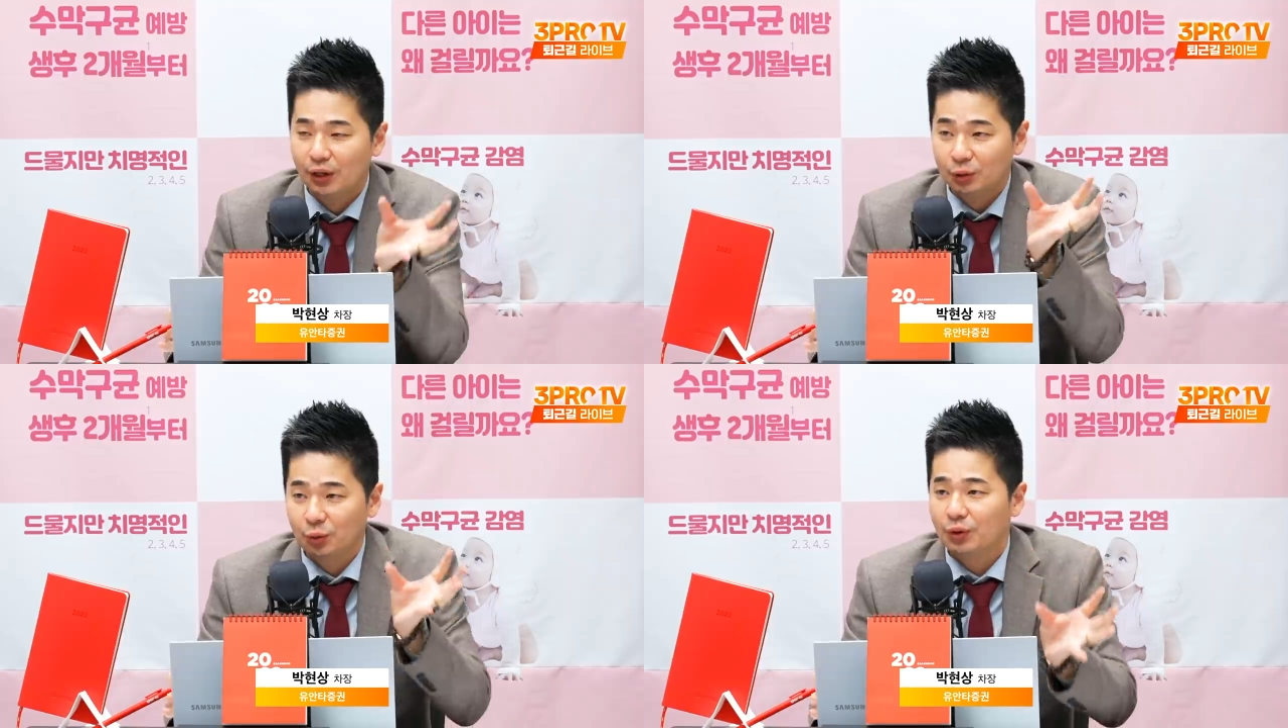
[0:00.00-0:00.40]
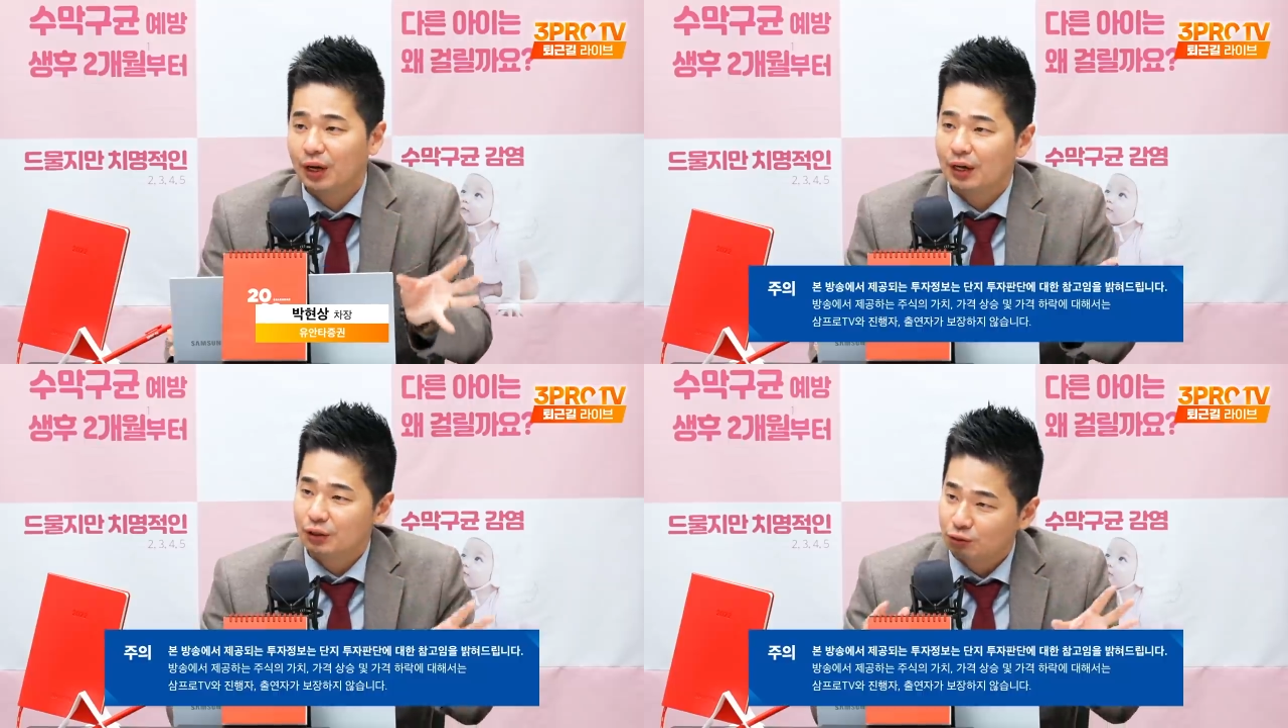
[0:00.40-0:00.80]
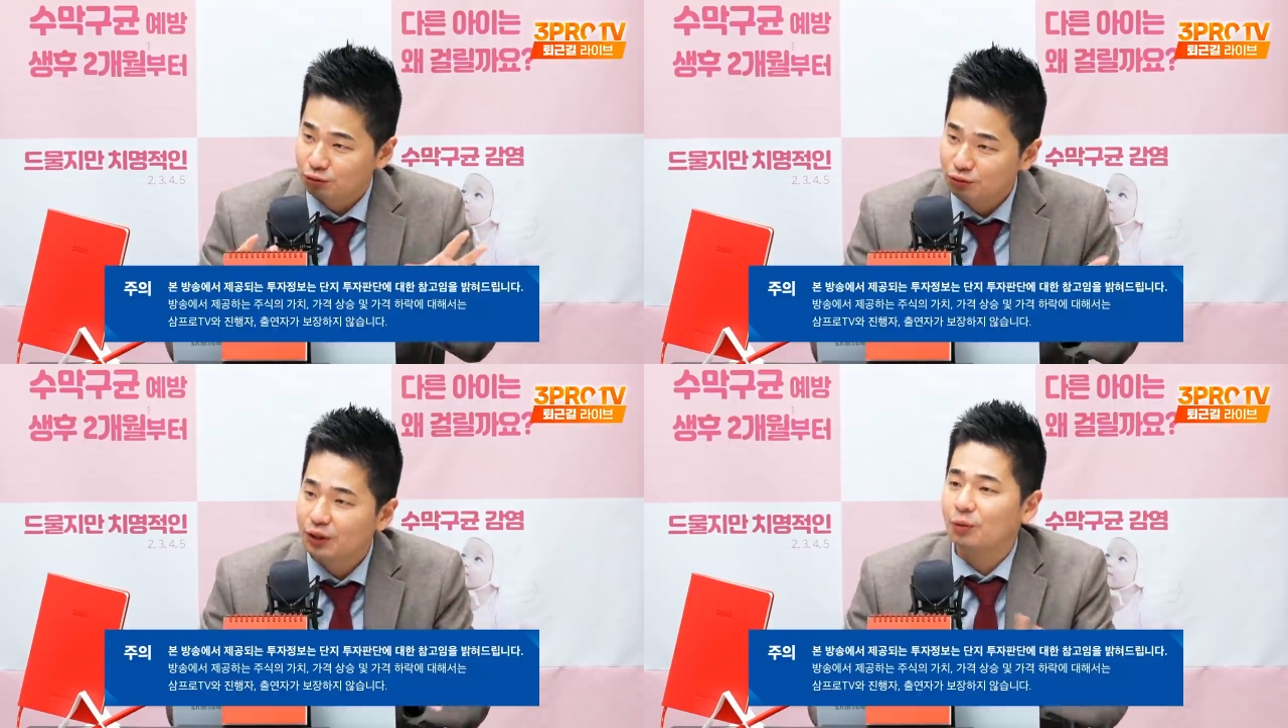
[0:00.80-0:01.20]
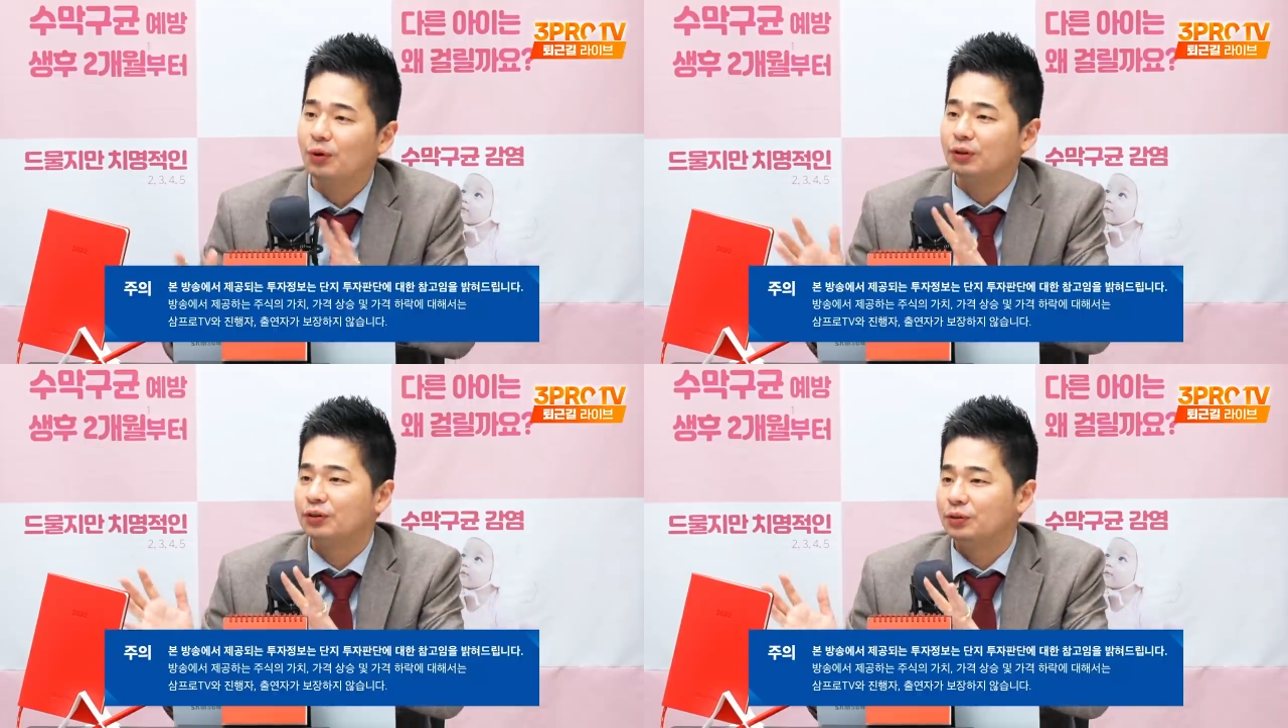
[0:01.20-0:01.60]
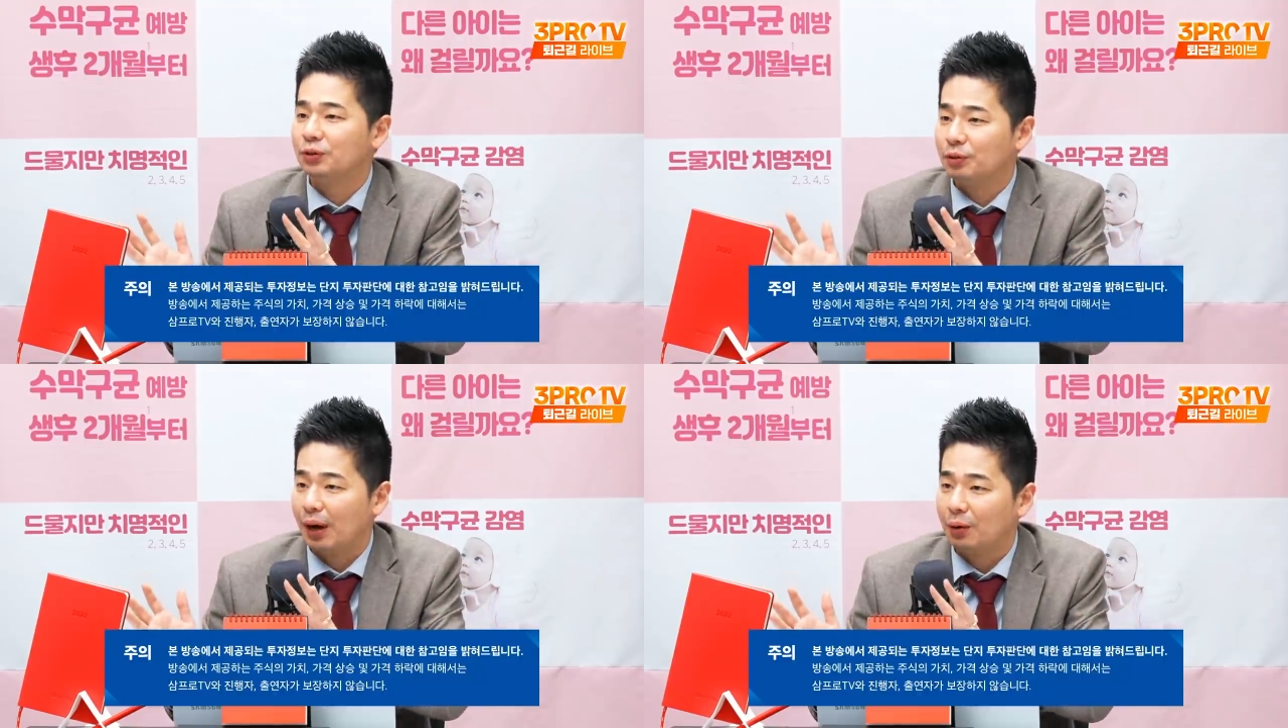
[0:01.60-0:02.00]
종가까지 꾸준하게 올랐었던
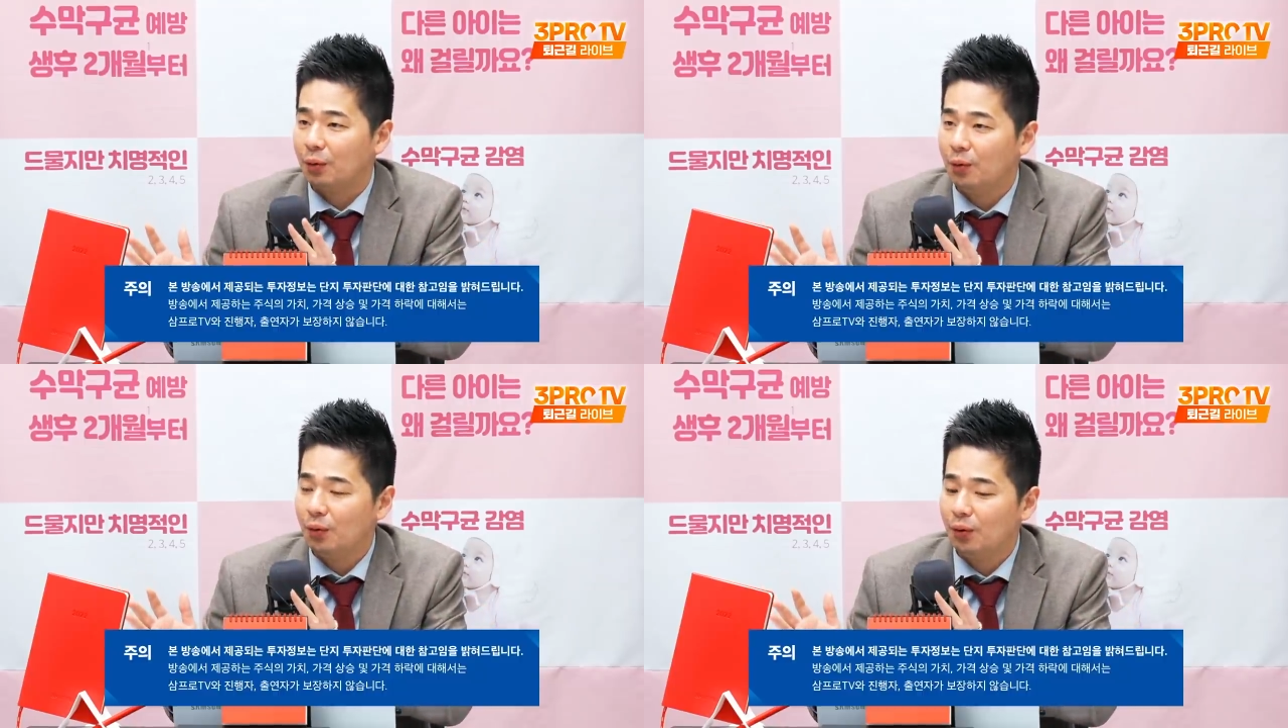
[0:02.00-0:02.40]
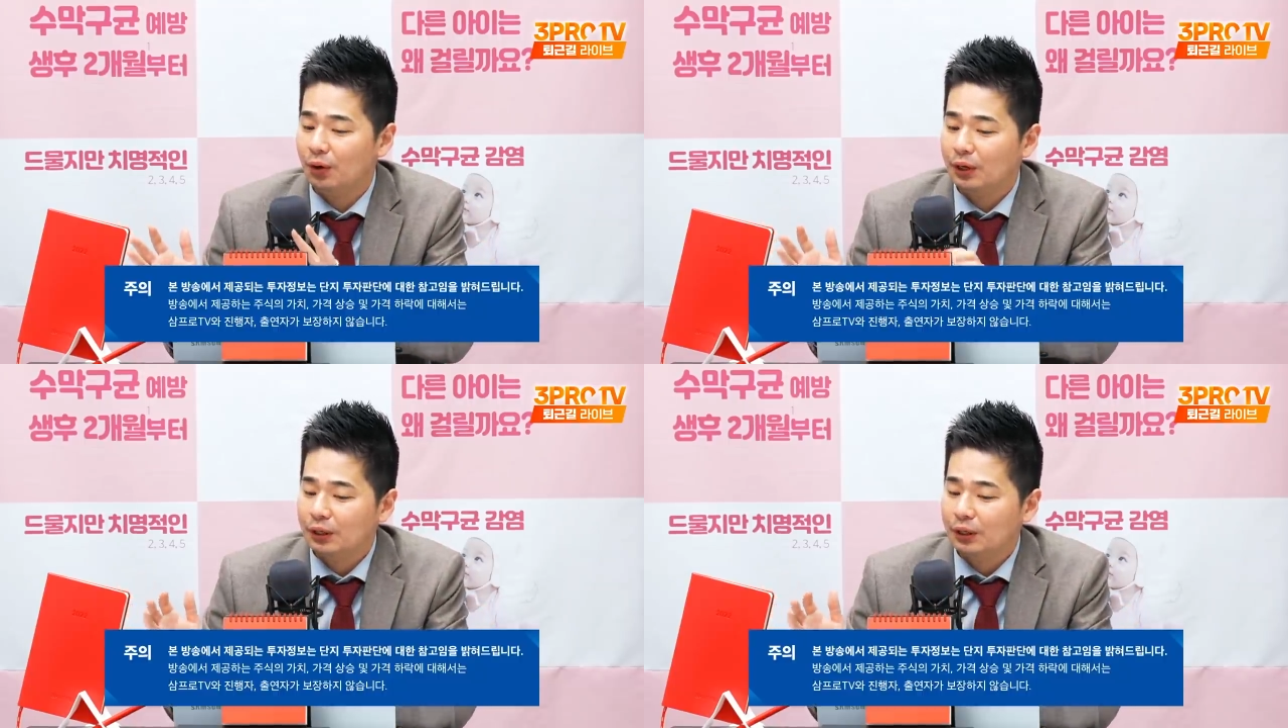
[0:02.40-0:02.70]
적이 많고 음.